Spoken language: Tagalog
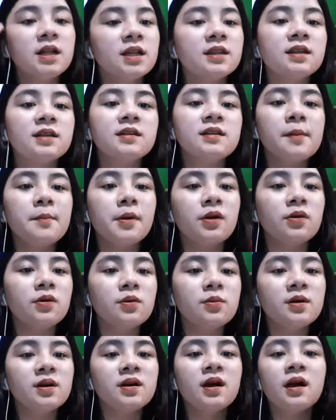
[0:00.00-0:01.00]
Ba't hindi
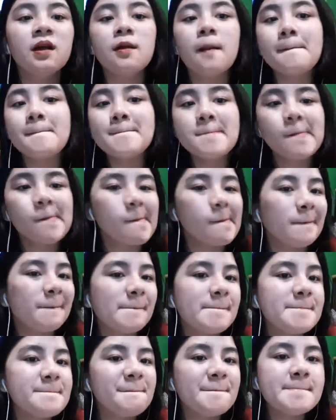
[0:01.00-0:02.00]
marunong mag ano?
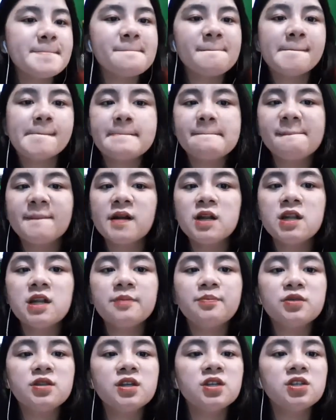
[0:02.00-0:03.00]

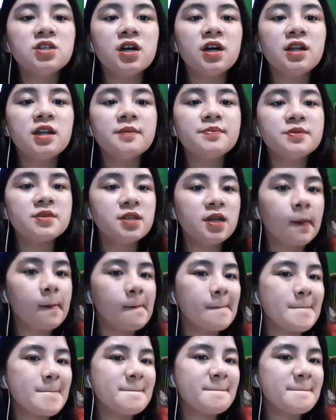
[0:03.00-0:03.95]
lip ko sa lipstick?